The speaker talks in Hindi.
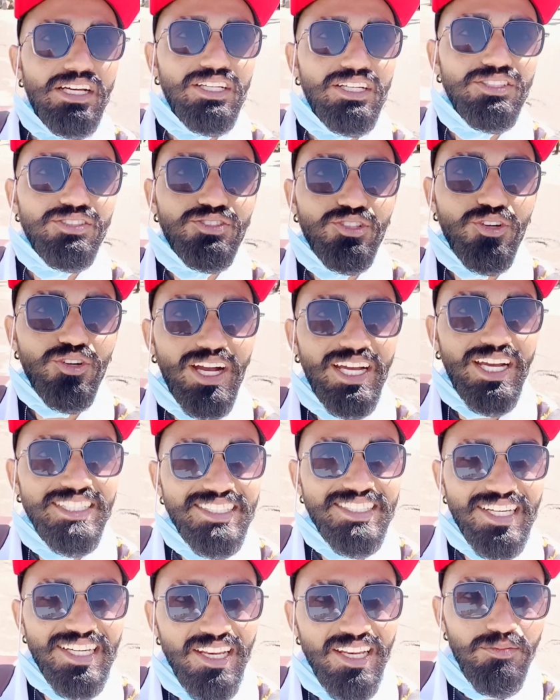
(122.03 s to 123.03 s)
सो so गाइज
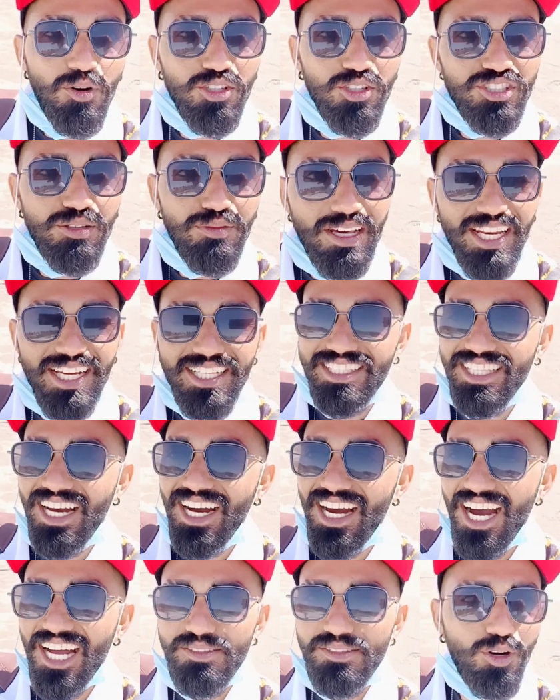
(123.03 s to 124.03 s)
कल मौसम अलग था
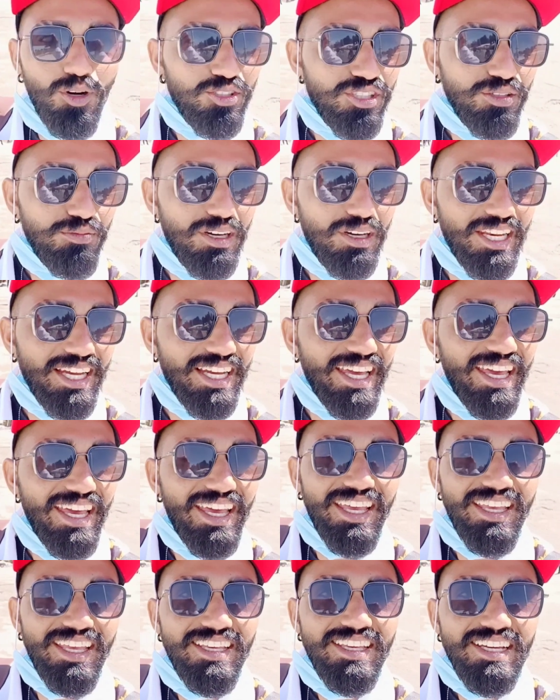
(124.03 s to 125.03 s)
आज मौसम अलग है
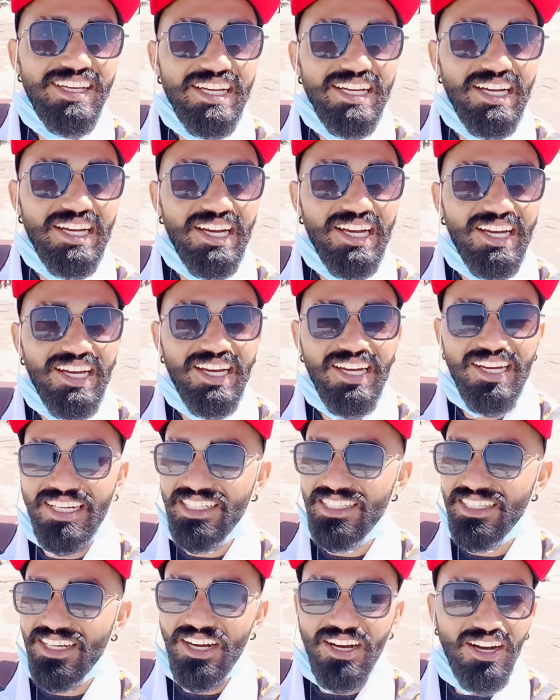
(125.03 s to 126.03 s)

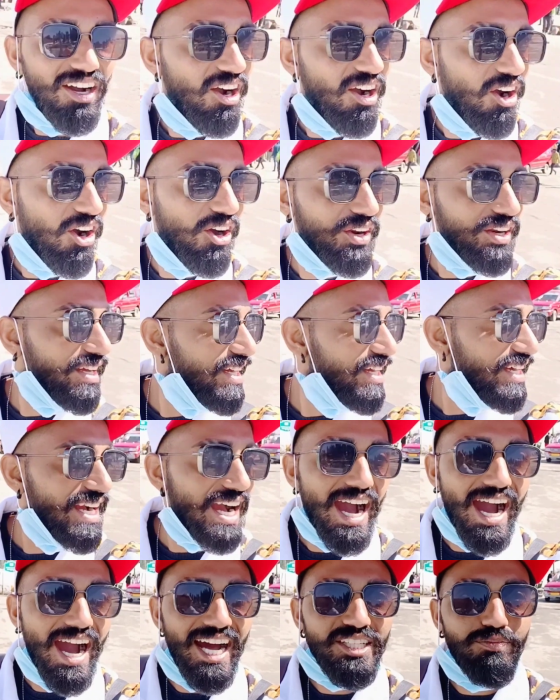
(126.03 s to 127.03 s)
और
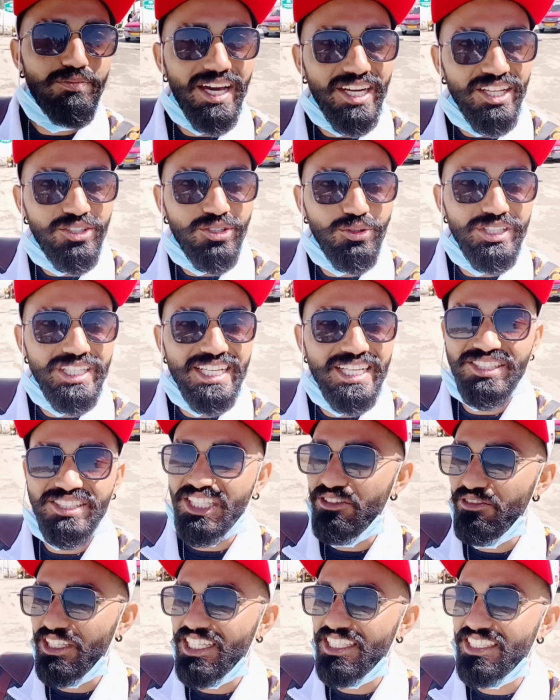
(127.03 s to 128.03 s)
आज बारिश हुई है इसकी
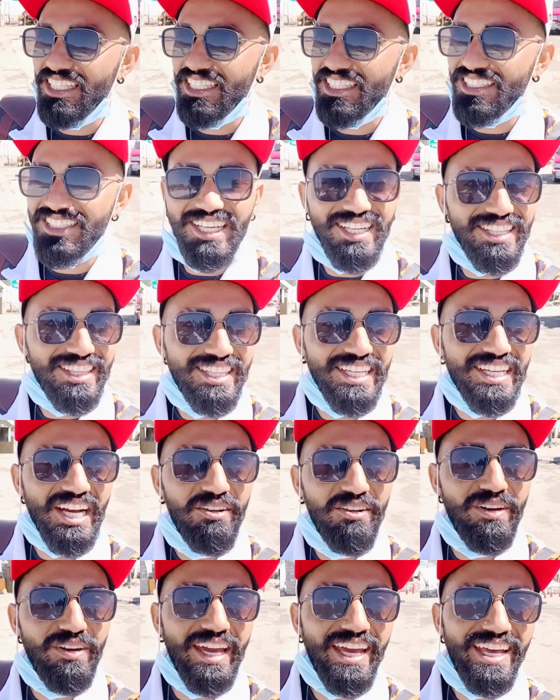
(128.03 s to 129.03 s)
वजह से सर्दी कम
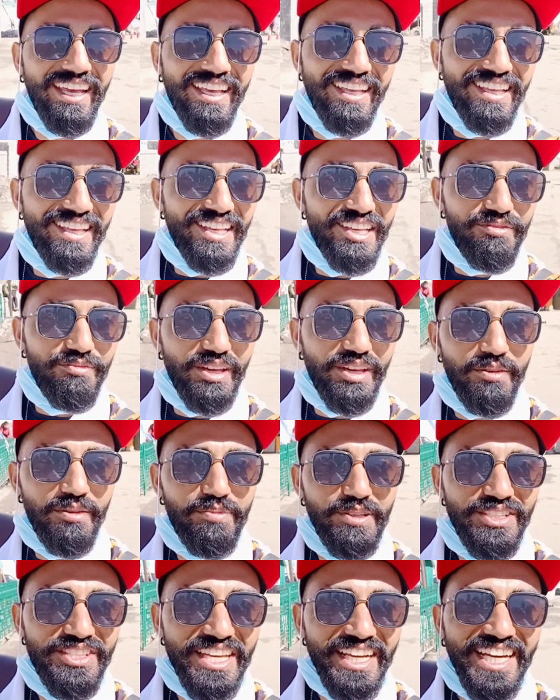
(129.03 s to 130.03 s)
है मेरे
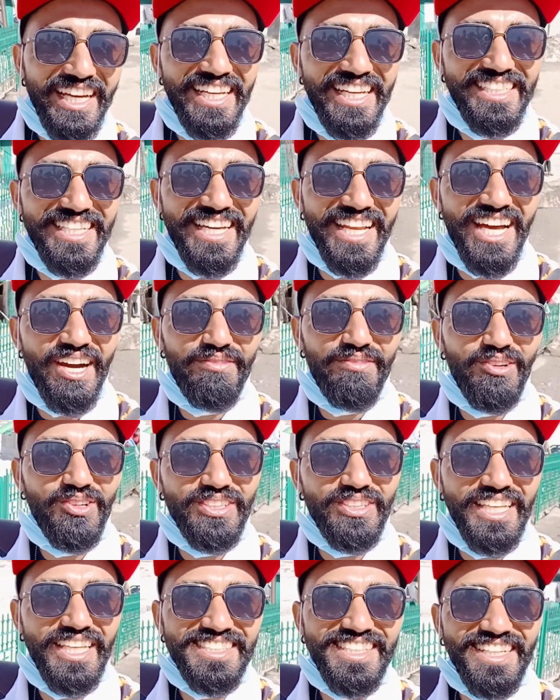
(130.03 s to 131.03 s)
पीछे का नज़ारा आप लोग
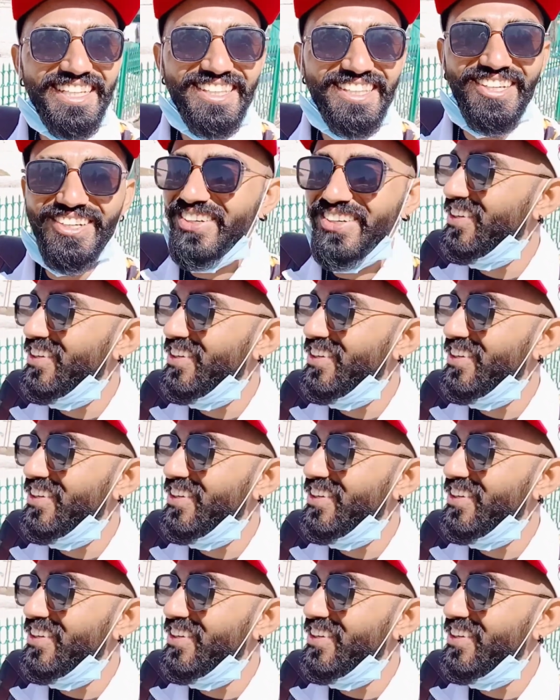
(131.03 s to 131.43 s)
देख सकते हो